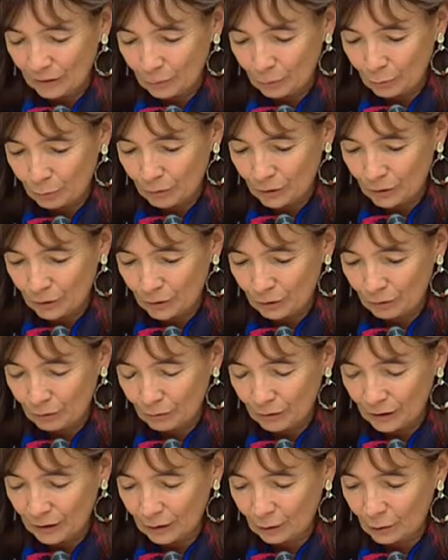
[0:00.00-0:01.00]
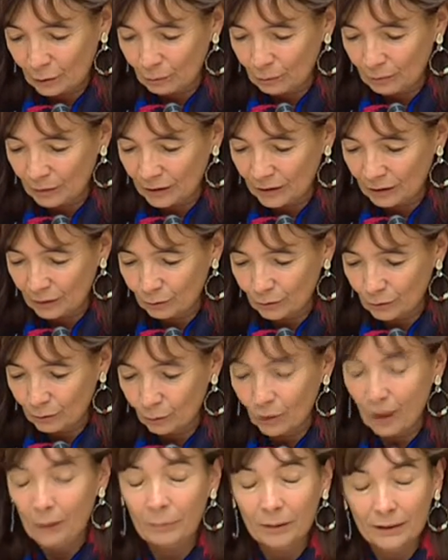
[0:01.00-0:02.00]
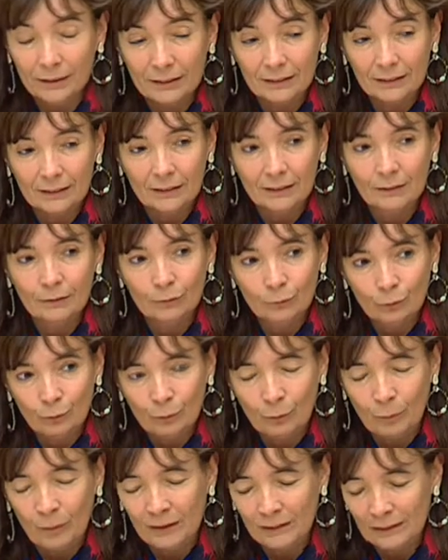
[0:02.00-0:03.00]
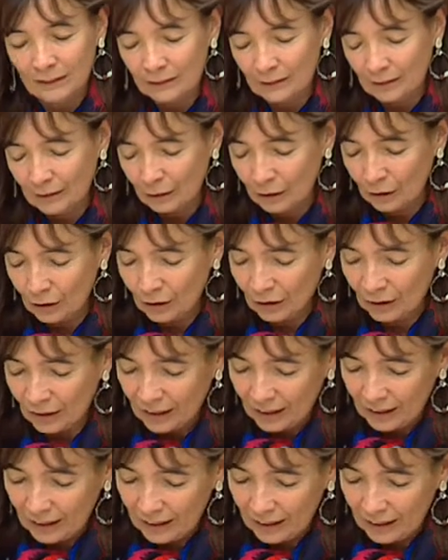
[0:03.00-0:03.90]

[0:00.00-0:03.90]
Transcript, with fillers: et puis vous dire combien nous avons apprécié d'une part cet accueil